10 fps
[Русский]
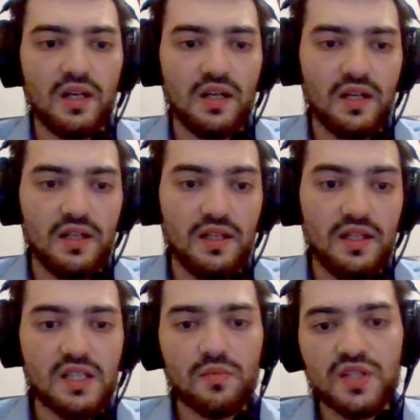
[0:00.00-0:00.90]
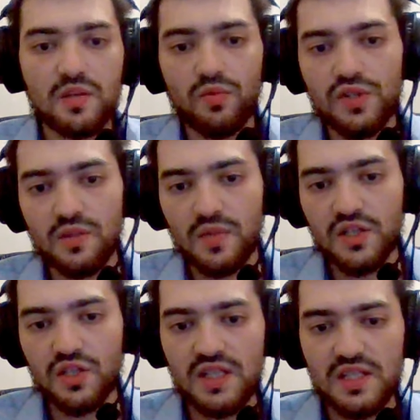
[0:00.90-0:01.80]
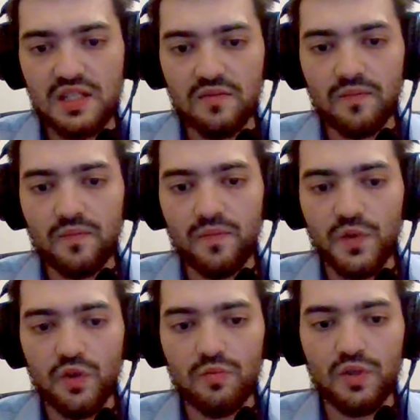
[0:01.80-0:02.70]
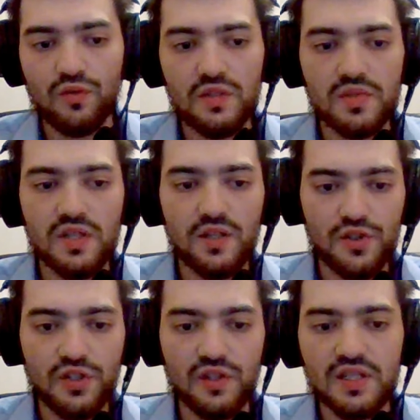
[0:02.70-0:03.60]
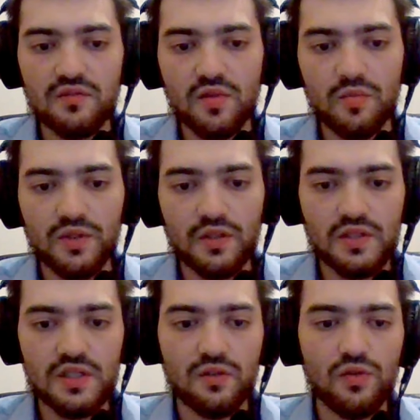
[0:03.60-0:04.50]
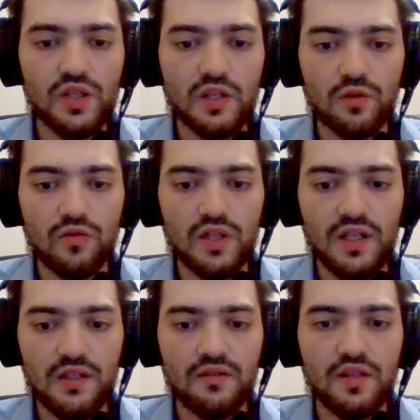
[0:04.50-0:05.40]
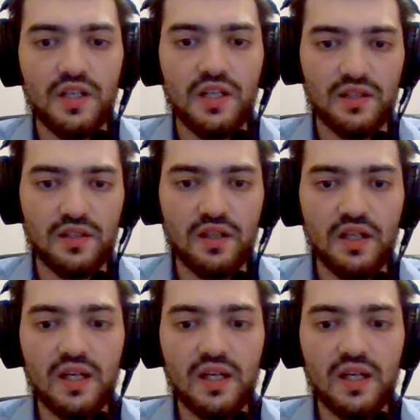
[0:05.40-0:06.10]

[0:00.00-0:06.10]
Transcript: А, если мы запустим наш тест, то мы увидим следующее. Тест выполнился, но никакого логирования нет.